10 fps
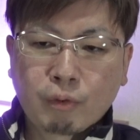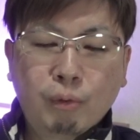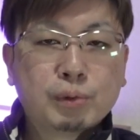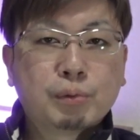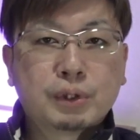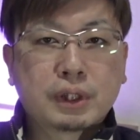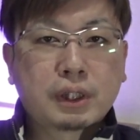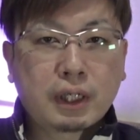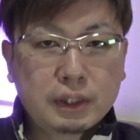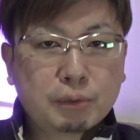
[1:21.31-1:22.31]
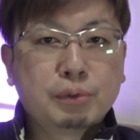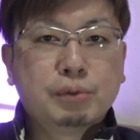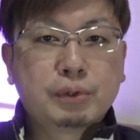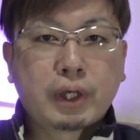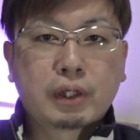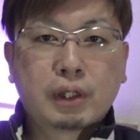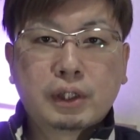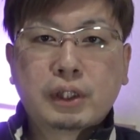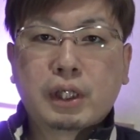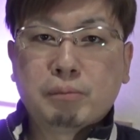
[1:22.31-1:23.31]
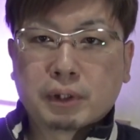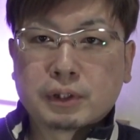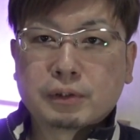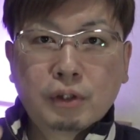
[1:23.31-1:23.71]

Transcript: 構想率が高いという結果が出ています。